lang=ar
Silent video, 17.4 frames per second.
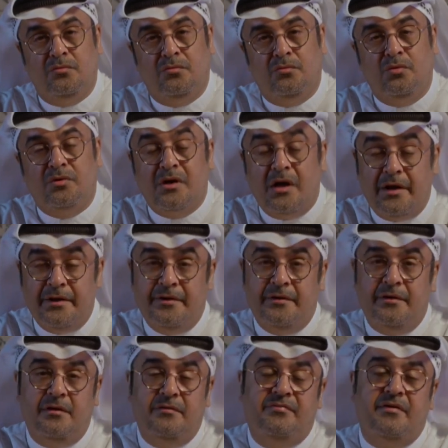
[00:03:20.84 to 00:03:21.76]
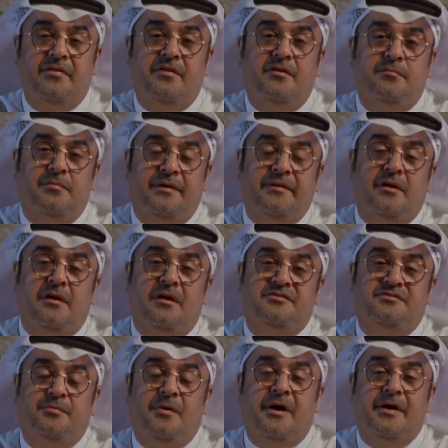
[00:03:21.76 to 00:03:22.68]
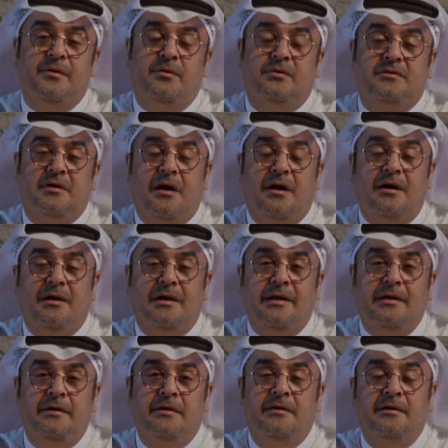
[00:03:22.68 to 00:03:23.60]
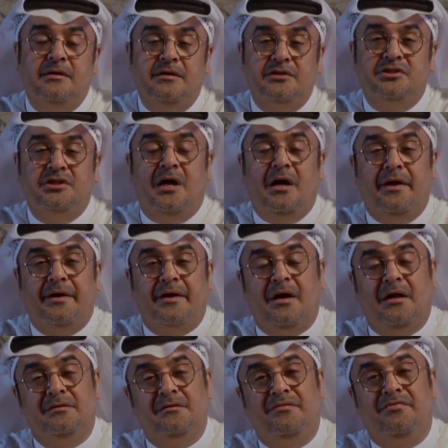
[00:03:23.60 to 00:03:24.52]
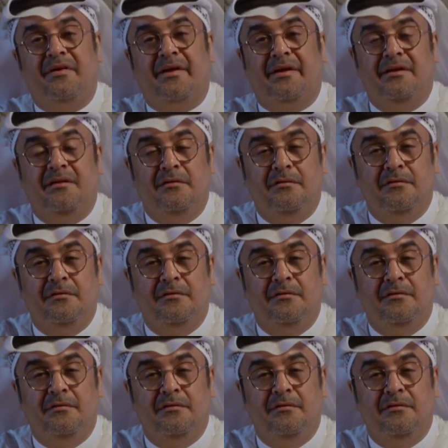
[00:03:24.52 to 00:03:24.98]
وكان الفضل بعد الله سبحانه وتعالى للشاعر خالد الفري